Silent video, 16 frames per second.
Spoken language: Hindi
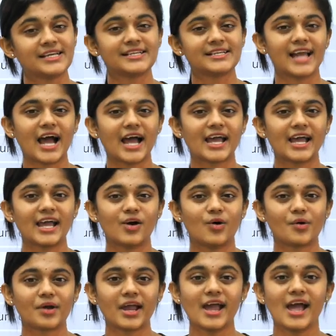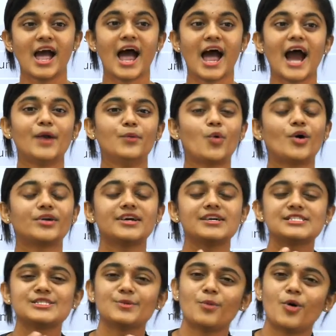करना है ओके एंड वॉट
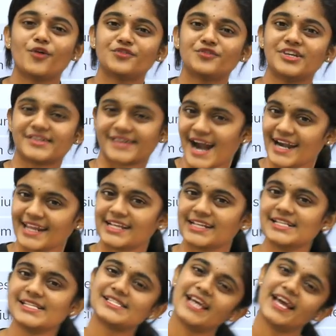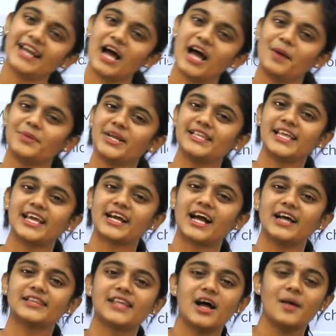आर सम ऑफ द रेडिकल्स है ना हमने
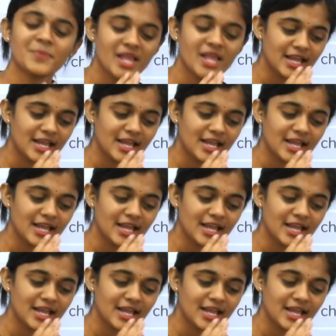देखा था